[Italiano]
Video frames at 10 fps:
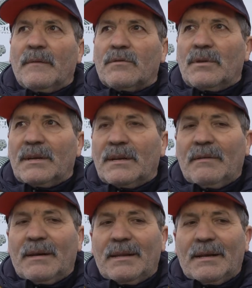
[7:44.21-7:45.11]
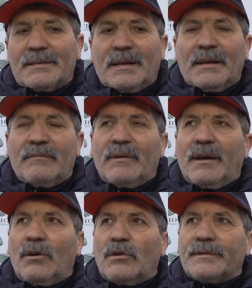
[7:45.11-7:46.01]
sono arrivati la
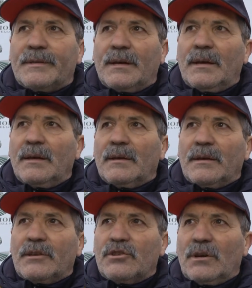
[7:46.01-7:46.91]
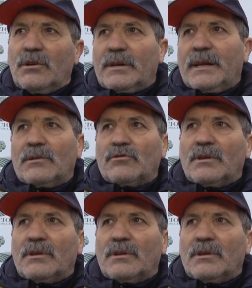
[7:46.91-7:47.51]
Selva, Orta e Gialloreto,